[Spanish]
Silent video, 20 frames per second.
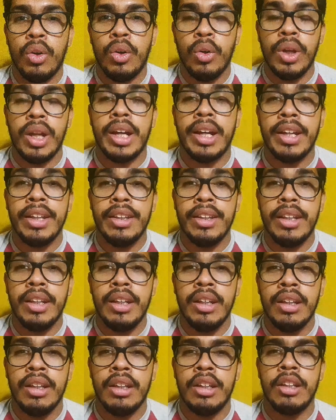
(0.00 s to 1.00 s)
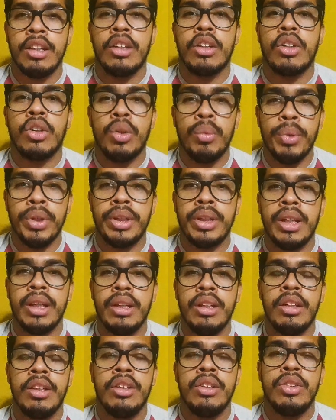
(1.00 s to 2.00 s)
Hola gente, ¿cómo
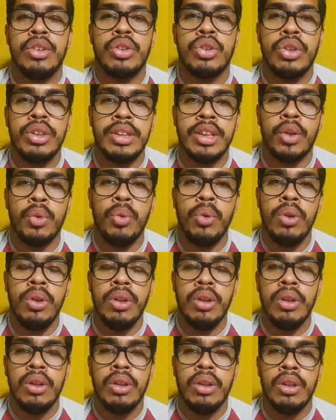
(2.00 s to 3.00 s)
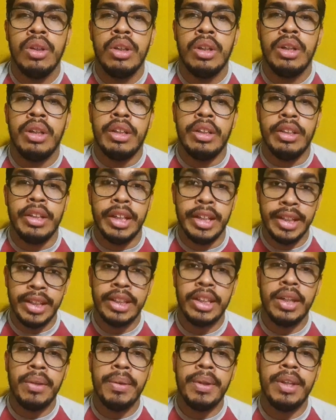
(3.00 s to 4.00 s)
están? Yo soy Saúl y en
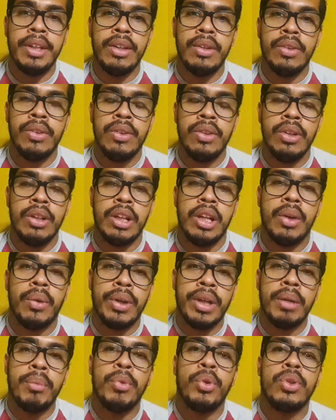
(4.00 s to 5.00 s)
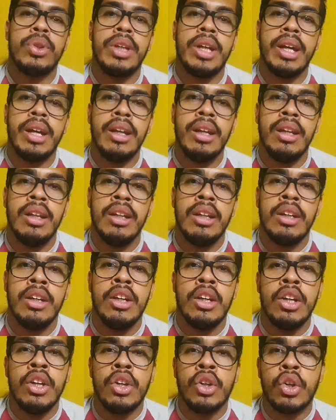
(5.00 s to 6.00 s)
este video les voy a mostrar
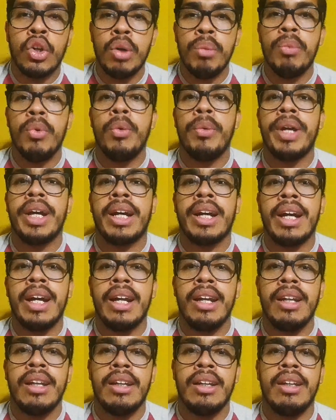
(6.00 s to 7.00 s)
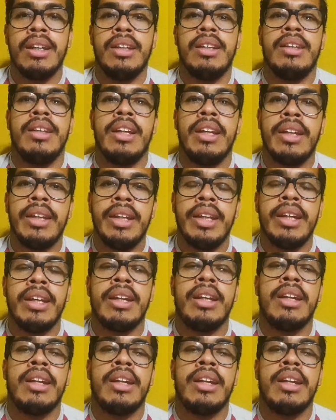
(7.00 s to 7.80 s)
cómo viajar desde